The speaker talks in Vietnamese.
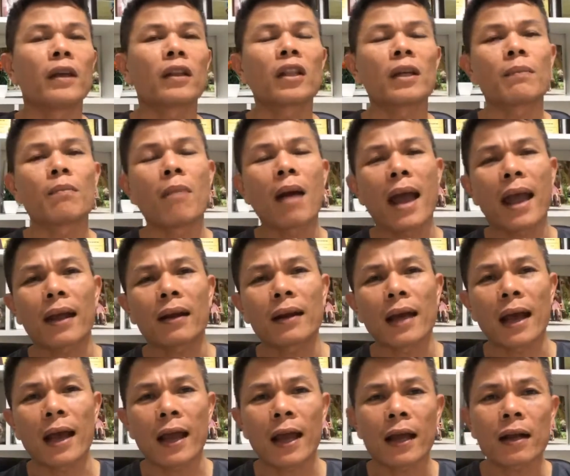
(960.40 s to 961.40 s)
vậy thì bạn
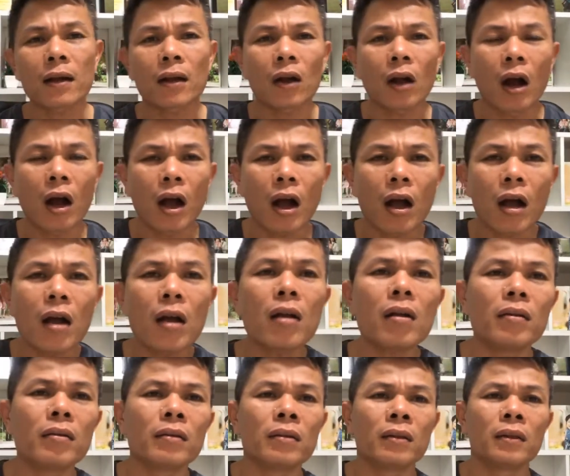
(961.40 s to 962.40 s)
đã
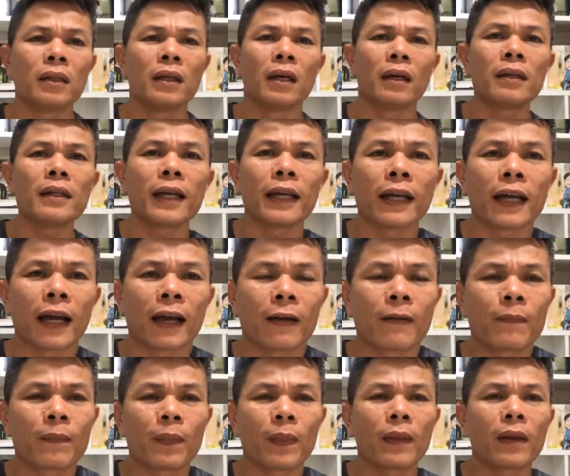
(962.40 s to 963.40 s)
có những gì
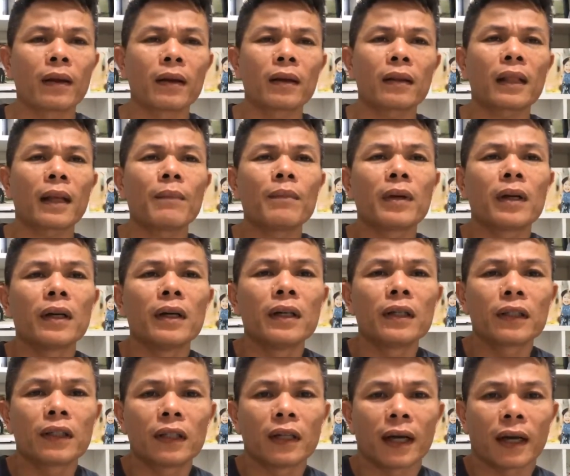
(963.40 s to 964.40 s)
à những cái tấm
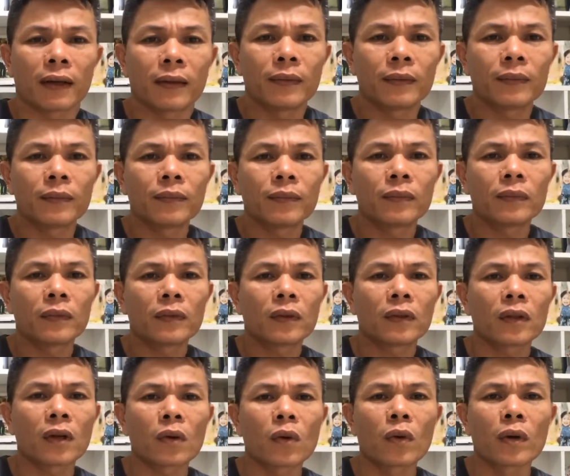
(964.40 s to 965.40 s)
gương chưa
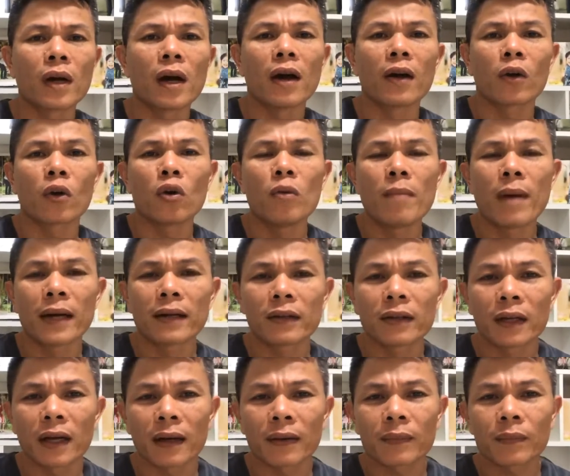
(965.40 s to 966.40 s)
cho cuộc đời của mình
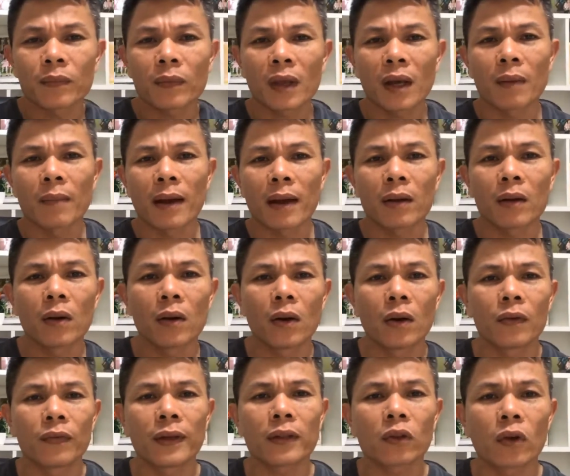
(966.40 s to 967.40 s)
chưa chào bạn
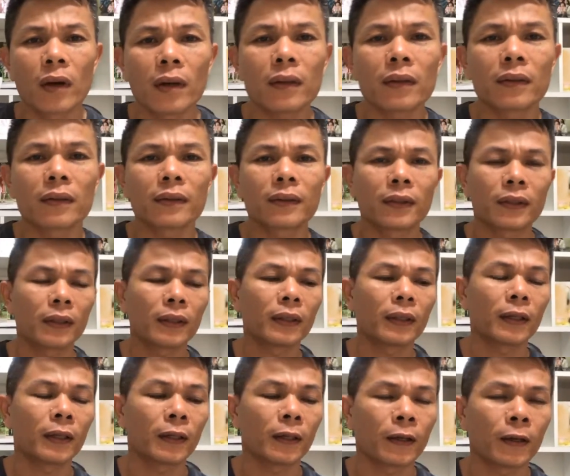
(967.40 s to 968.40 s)
Ngô Viết Tuấn
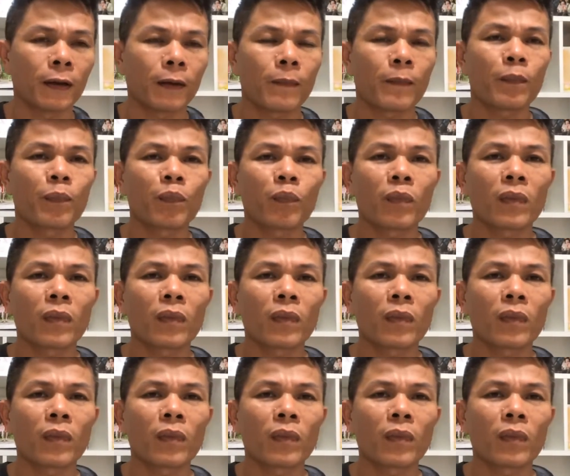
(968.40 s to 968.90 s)
à,